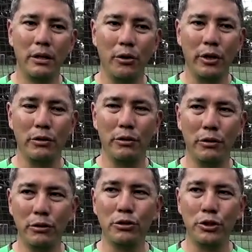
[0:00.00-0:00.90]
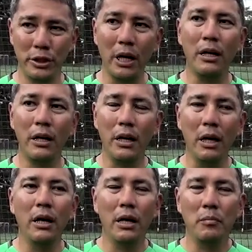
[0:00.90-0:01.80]
去年ユーロ優勝した、はい
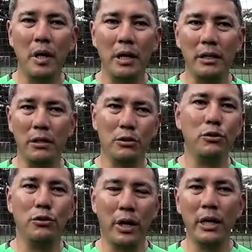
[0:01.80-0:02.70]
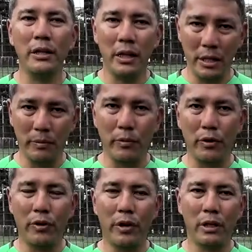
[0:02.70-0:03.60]
はい、パラに出るトルコ相手に
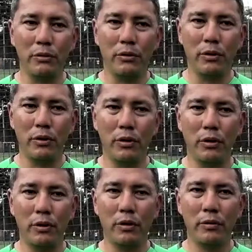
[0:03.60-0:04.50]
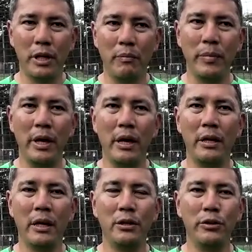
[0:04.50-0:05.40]
も。あのー南米
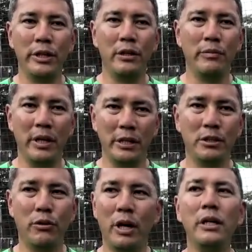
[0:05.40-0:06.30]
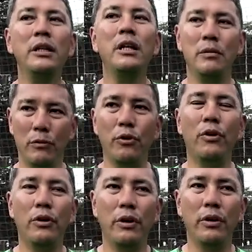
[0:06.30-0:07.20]
代表出るメキシコ相手に
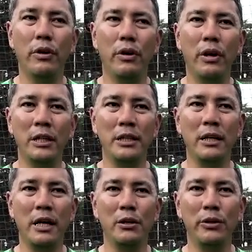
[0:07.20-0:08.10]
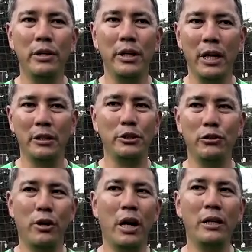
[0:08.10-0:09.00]
もアジア代表出るイラン中
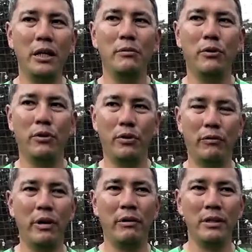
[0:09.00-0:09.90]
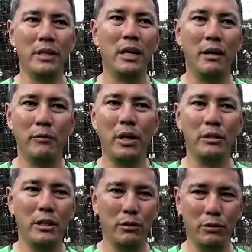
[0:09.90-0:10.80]
国相手にも我々のサッカーもある
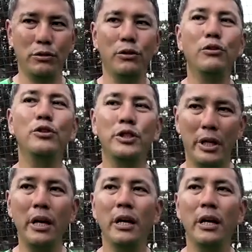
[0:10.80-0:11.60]
程度通用して